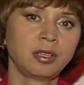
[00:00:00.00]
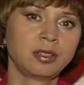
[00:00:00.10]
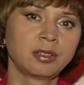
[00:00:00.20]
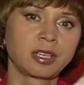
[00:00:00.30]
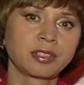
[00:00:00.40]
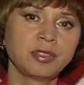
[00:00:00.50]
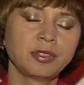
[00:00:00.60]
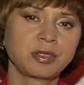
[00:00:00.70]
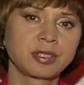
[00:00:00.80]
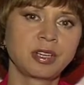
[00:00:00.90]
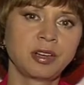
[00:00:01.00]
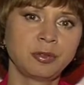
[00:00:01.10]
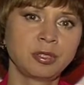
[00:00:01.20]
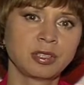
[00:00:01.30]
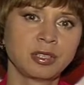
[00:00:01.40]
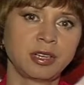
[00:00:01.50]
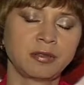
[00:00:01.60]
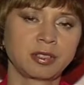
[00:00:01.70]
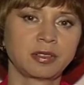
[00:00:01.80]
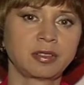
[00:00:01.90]
э, развитию разговорных
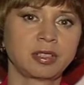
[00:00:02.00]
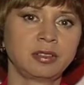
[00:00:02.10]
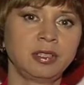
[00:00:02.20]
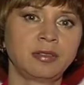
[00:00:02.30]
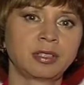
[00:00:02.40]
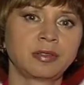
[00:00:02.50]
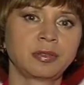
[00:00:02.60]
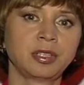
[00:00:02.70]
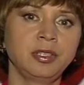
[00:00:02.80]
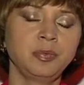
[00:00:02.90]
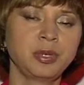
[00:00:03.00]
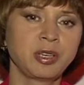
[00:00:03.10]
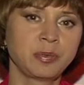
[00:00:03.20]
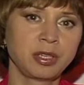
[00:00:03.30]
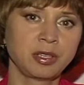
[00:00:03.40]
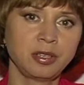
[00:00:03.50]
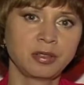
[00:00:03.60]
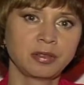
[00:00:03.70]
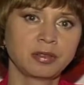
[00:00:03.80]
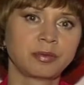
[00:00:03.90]
навыков, навыков и
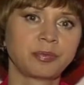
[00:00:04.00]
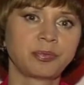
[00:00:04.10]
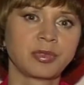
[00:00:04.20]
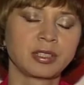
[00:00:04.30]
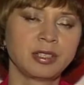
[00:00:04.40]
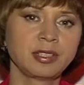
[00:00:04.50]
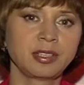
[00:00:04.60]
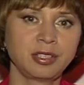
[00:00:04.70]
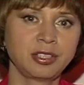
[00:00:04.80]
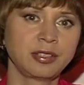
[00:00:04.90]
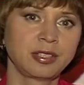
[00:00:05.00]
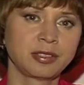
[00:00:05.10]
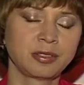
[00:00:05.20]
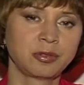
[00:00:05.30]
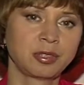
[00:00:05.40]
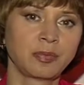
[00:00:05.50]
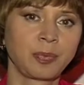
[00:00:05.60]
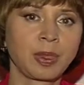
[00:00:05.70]
пониманию английской речи на слух.